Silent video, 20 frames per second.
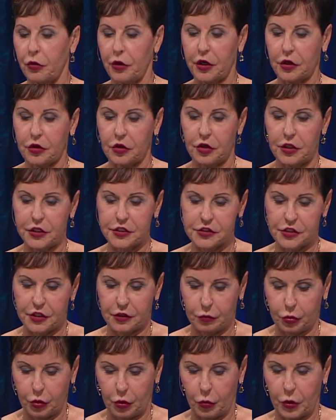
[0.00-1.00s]
To
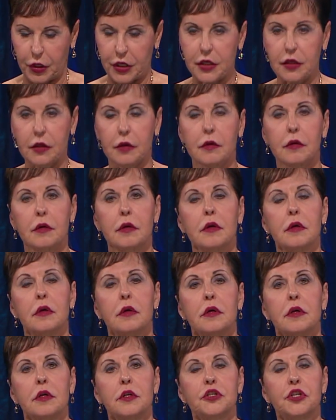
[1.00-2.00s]
hipokryzja z naszej
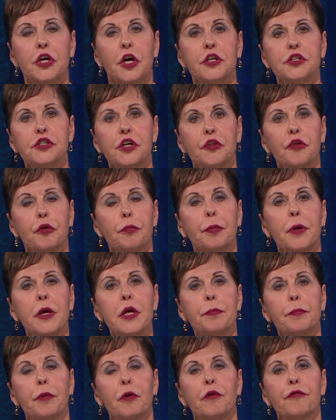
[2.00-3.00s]
strony. Jeśli
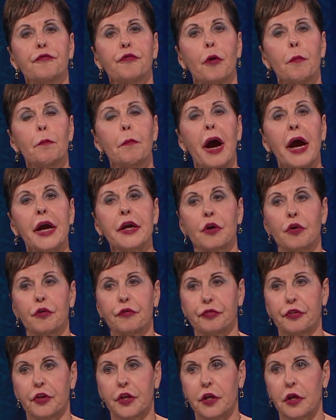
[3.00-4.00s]
osądzamy ludzi za
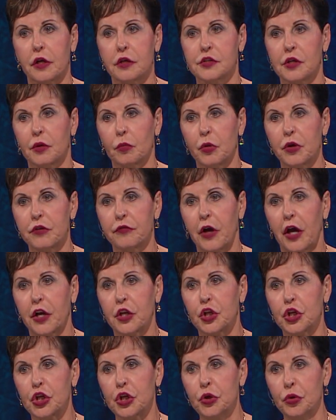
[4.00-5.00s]
małe przewinienia, a
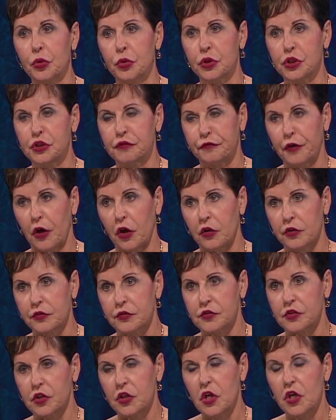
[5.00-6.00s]
sami mamy ogromne
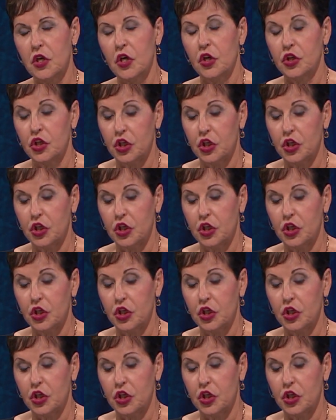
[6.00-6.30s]
wady,